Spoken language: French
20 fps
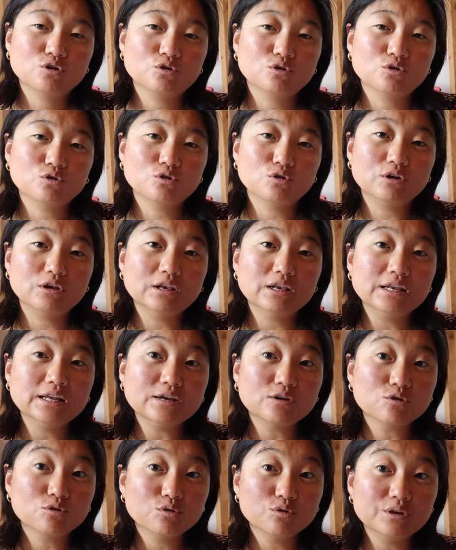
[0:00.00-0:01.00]
les
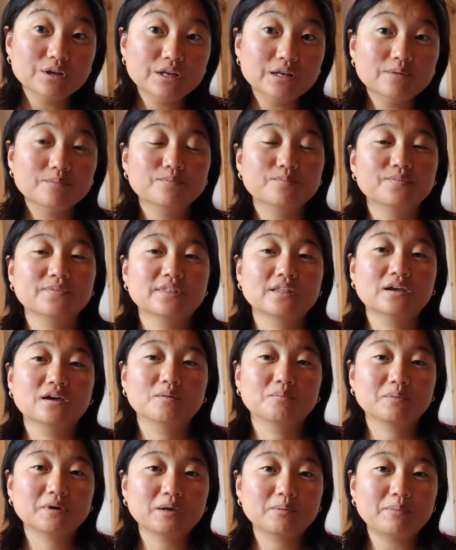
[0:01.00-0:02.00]
colis
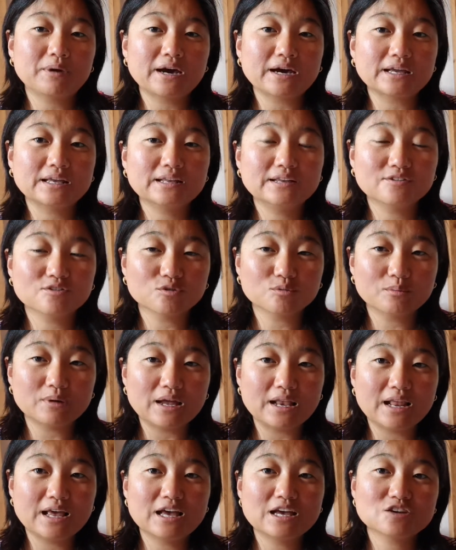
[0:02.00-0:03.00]
préparer les
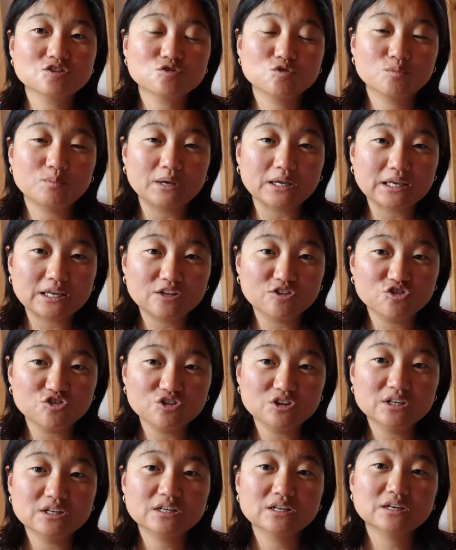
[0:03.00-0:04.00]
emballages, le
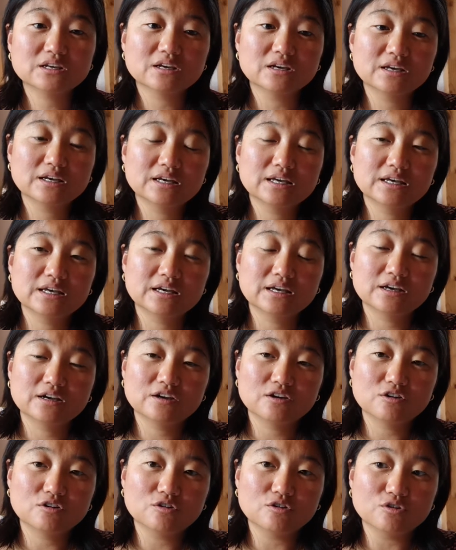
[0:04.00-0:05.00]
packaging,
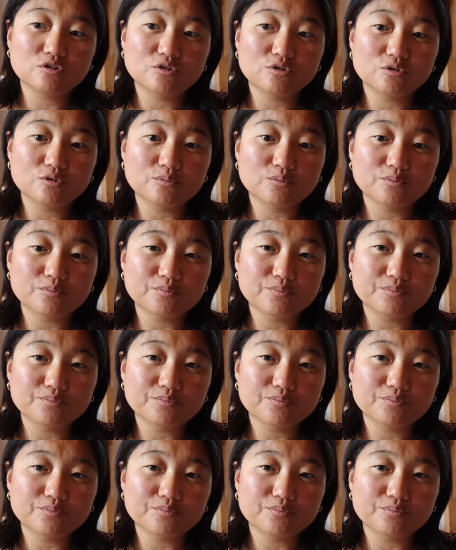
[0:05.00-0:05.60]
euh,